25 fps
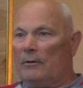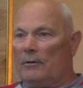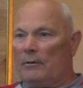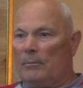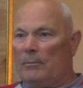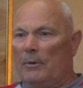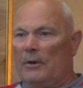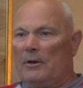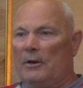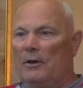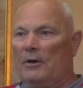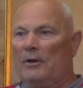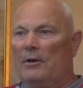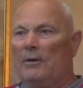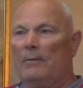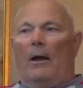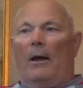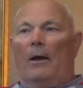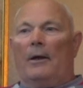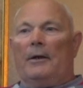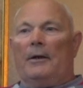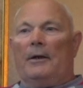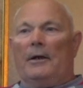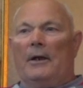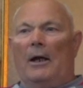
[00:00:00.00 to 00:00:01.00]
смотрите,
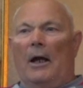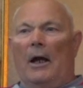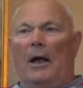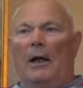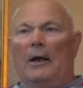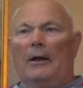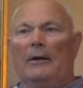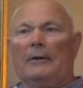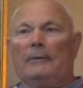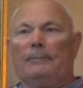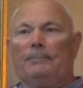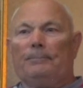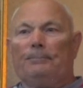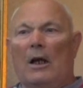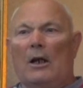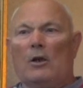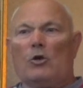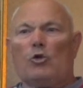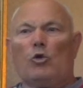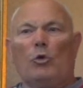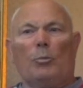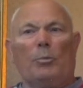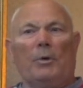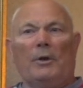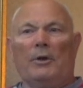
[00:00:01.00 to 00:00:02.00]
я
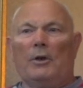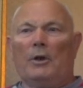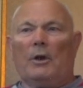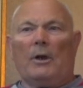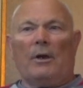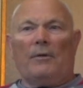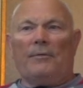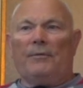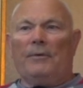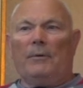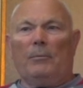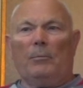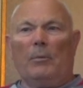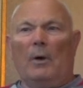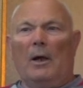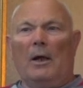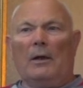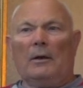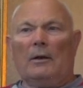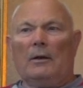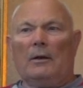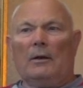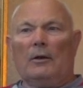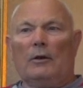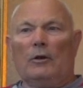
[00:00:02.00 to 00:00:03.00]
особо не
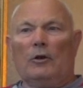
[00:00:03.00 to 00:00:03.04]
кофеман,